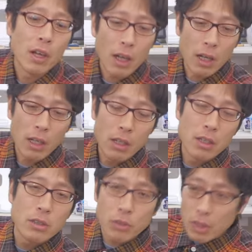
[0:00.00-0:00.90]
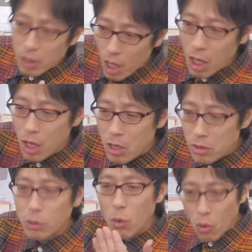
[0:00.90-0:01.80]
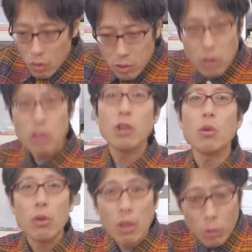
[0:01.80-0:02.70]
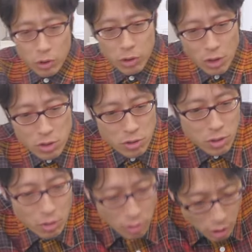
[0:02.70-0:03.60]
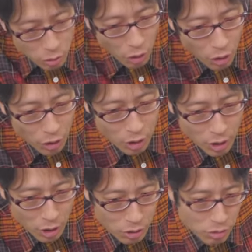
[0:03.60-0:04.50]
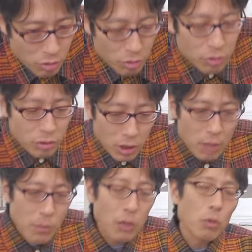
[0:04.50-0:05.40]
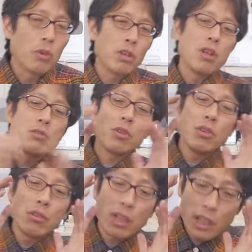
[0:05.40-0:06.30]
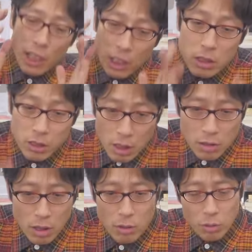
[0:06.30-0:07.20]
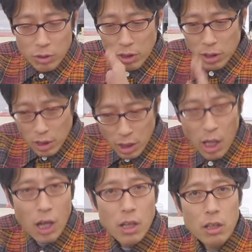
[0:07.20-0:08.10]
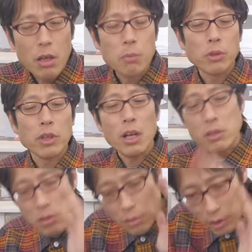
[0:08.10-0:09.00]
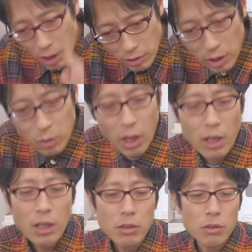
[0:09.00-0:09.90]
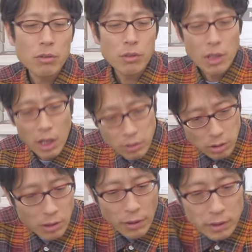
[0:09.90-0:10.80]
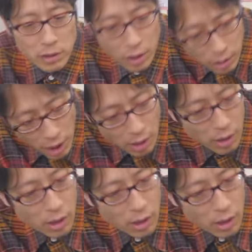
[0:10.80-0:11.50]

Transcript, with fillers: はい、それでちょっと論理的にこれを否定してやるかということで、まあ、皇位継承議論から入って天皇とは何か、憲法第一条は何なのかというふうに入っていったわけですからね。